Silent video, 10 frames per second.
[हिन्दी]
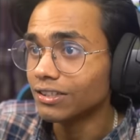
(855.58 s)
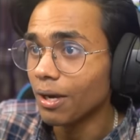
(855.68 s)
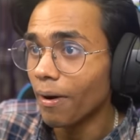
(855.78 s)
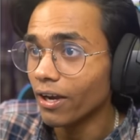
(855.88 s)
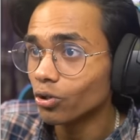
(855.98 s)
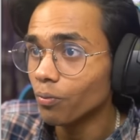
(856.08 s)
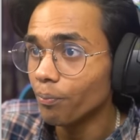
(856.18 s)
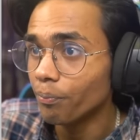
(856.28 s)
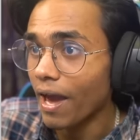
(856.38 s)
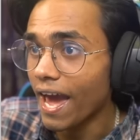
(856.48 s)
इसके भाई तुम
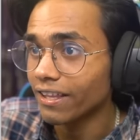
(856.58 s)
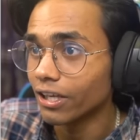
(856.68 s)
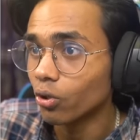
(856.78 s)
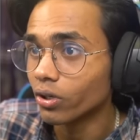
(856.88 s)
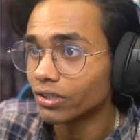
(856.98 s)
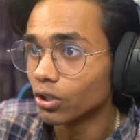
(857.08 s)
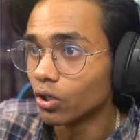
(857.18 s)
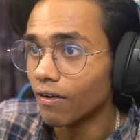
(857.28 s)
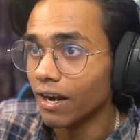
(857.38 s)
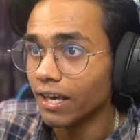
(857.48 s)
पैर देखो कितने
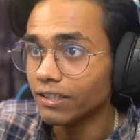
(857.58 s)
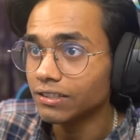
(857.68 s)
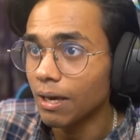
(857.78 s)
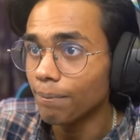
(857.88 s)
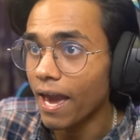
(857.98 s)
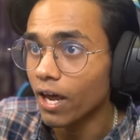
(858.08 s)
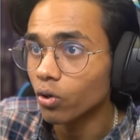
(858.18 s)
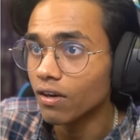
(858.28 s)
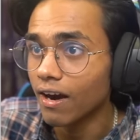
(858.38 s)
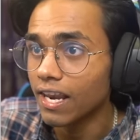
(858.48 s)
होने वाले इसके पैर
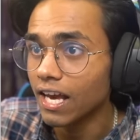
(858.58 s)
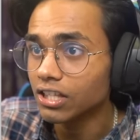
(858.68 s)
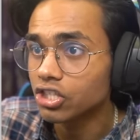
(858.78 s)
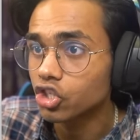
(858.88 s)
होने वाले हैं